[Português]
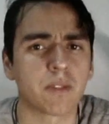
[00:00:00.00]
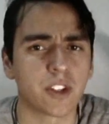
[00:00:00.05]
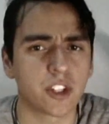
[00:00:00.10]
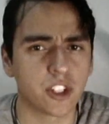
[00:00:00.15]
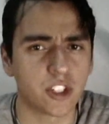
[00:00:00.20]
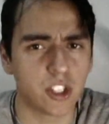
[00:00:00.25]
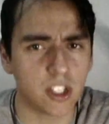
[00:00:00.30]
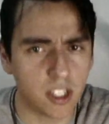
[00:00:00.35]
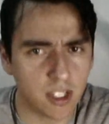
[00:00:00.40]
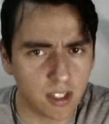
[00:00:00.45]

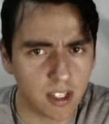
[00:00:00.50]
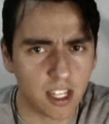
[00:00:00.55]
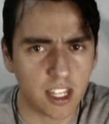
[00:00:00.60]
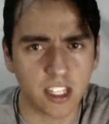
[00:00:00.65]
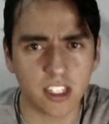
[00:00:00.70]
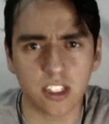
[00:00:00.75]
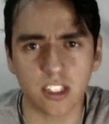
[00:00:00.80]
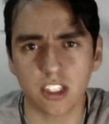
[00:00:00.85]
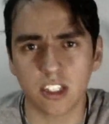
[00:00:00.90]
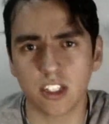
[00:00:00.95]
Sim,
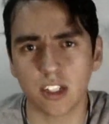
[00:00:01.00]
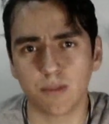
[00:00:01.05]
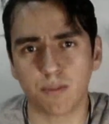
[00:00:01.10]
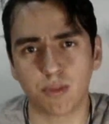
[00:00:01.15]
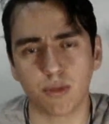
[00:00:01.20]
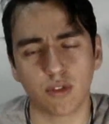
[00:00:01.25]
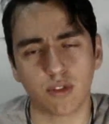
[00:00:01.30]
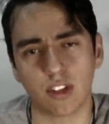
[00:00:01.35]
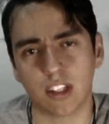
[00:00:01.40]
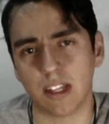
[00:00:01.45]
existem
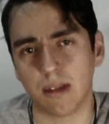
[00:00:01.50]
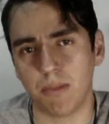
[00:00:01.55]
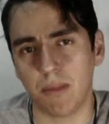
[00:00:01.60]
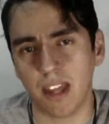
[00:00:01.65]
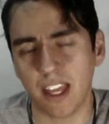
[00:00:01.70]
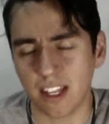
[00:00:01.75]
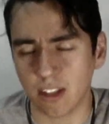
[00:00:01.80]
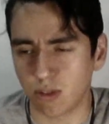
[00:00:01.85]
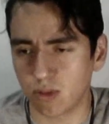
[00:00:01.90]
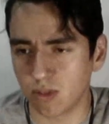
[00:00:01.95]

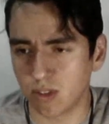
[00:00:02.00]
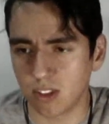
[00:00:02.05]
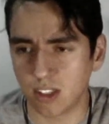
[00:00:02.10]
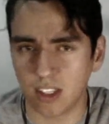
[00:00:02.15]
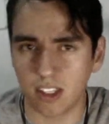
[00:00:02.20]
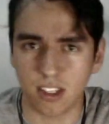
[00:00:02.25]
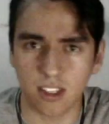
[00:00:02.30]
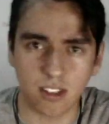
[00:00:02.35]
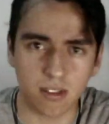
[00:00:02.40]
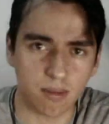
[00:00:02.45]
posicionamentos
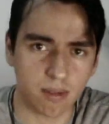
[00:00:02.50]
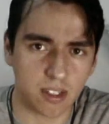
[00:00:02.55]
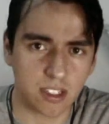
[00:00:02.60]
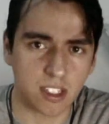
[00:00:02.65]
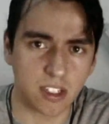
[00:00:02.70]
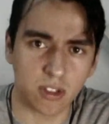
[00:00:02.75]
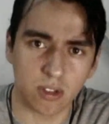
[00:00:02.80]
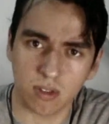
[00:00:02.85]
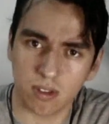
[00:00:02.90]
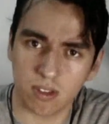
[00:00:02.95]
que,
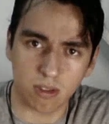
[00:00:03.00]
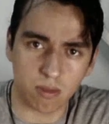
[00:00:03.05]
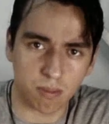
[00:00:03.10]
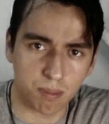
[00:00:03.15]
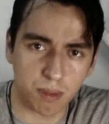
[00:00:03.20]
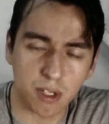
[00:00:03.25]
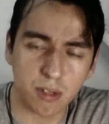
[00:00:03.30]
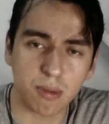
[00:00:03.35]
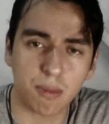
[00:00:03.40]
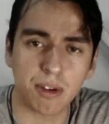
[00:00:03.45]
assim,
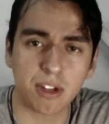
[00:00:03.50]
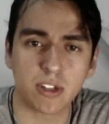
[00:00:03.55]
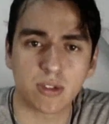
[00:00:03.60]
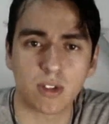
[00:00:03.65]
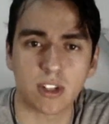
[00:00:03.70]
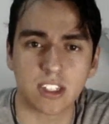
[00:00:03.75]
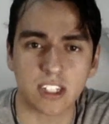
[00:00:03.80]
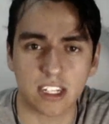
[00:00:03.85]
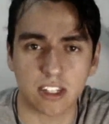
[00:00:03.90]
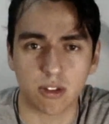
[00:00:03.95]
principalmente
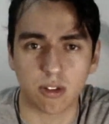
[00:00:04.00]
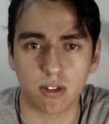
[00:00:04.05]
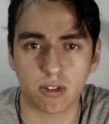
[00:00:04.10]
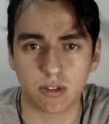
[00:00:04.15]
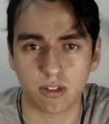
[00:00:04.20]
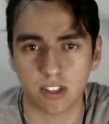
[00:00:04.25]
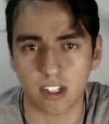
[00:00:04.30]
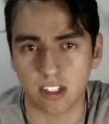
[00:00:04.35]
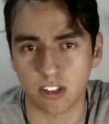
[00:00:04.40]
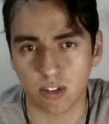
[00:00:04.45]
nós
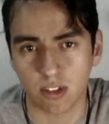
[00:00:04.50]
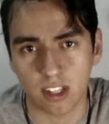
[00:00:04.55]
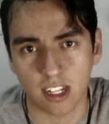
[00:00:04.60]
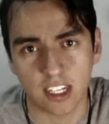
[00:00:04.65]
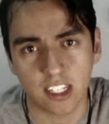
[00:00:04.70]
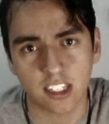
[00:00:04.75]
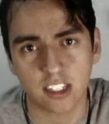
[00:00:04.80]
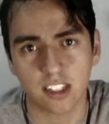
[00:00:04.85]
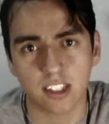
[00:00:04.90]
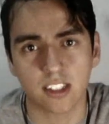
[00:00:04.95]
católicos
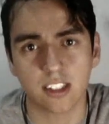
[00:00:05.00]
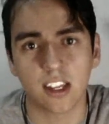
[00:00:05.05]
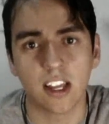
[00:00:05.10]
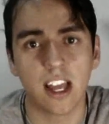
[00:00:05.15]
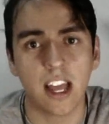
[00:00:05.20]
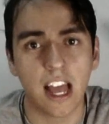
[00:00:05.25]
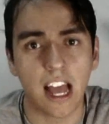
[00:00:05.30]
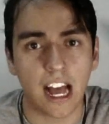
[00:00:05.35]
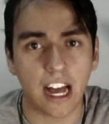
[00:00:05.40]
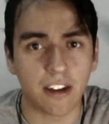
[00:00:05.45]
tradicionalistas,
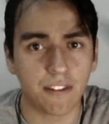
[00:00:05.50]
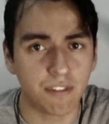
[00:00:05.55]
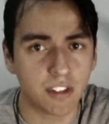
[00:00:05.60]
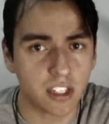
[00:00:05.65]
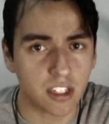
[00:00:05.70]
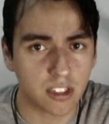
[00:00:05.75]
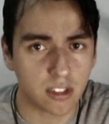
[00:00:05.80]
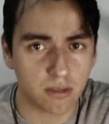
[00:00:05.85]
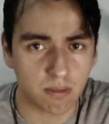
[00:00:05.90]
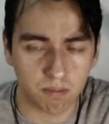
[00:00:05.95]
às
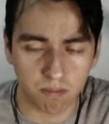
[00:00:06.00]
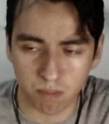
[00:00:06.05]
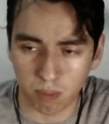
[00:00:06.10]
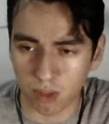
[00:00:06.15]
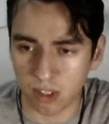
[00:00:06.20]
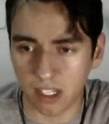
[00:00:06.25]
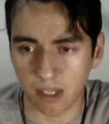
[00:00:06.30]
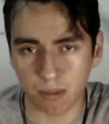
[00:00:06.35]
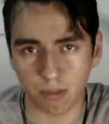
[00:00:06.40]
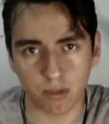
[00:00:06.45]
vezes
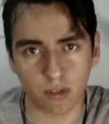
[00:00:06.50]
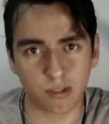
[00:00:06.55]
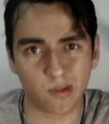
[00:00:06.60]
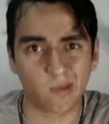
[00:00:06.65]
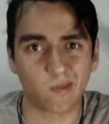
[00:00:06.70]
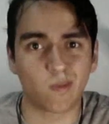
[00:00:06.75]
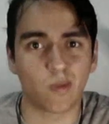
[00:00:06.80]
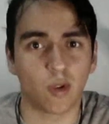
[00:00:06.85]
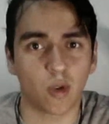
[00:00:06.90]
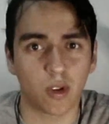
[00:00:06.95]
podemos
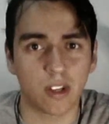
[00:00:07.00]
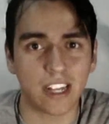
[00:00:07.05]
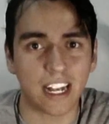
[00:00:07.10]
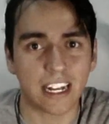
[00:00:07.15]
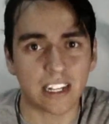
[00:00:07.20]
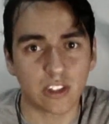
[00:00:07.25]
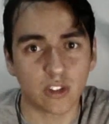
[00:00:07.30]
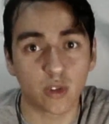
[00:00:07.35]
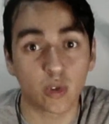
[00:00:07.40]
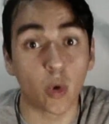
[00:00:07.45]

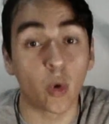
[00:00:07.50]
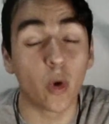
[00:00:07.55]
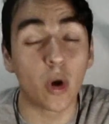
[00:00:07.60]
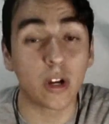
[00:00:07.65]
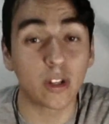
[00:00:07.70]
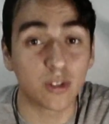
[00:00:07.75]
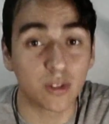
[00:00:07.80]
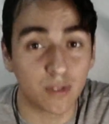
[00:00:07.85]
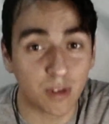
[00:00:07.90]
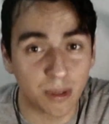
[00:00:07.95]
olhar
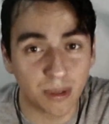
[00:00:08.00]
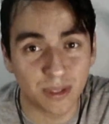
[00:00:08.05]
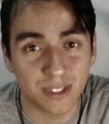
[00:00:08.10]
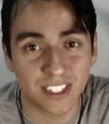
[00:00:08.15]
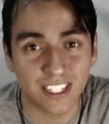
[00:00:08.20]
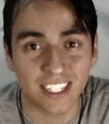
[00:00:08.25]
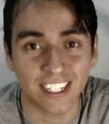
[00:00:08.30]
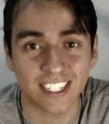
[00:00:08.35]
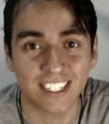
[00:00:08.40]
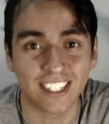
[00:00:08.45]
torto, vamos
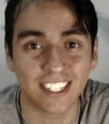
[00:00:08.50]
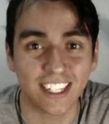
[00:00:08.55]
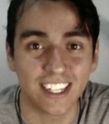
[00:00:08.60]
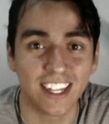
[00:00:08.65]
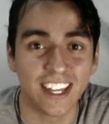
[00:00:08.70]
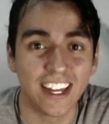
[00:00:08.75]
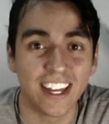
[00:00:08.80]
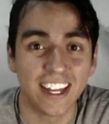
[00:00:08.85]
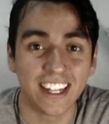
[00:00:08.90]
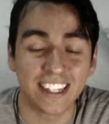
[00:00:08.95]
dizer assim,
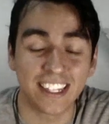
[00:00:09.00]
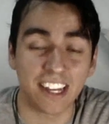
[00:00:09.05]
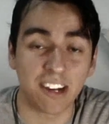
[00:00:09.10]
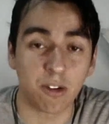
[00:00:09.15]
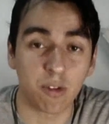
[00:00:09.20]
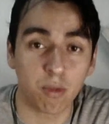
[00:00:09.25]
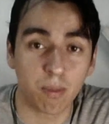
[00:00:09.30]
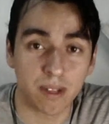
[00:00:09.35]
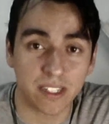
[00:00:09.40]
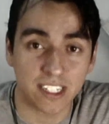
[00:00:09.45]
ter
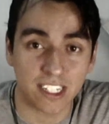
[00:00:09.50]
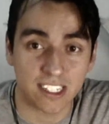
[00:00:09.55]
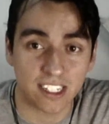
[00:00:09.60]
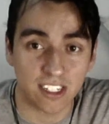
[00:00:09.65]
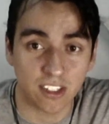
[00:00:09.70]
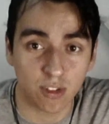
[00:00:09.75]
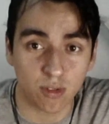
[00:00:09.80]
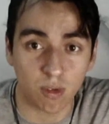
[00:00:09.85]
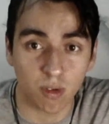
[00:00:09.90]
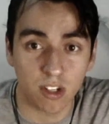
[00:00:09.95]
alguma certa
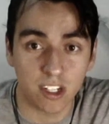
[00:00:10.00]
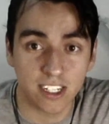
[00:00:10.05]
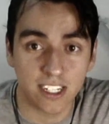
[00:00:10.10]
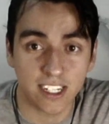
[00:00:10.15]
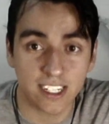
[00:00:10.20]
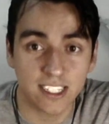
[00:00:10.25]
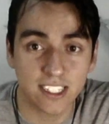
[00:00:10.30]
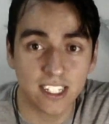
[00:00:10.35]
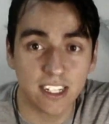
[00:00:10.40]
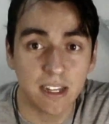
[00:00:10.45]

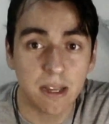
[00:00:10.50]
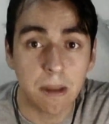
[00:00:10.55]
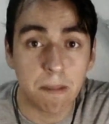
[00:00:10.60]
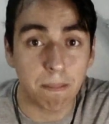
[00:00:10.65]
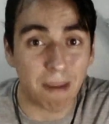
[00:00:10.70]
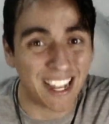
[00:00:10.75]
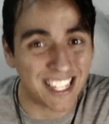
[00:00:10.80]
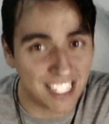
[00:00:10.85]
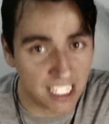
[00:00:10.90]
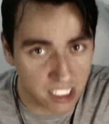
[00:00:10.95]
discordância,
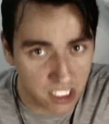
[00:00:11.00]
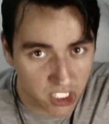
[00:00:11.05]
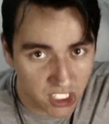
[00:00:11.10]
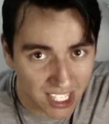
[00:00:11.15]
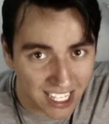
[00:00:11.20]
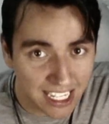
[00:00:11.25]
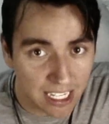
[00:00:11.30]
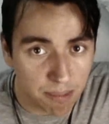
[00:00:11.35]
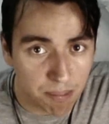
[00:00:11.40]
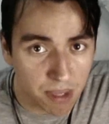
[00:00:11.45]
mas
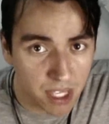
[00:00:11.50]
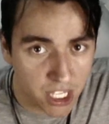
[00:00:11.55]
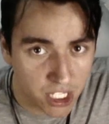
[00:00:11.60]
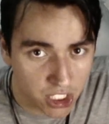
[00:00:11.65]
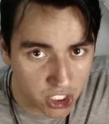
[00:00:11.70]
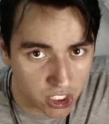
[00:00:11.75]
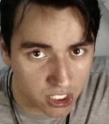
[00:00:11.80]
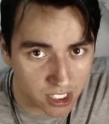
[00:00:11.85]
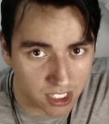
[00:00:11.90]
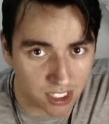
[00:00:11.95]
existem
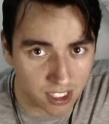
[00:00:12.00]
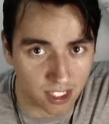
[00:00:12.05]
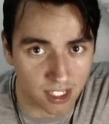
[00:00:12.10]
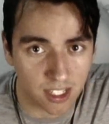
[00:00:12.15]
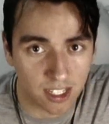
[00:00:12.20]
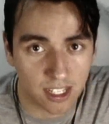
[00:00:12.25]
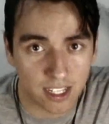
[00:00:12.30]
limites.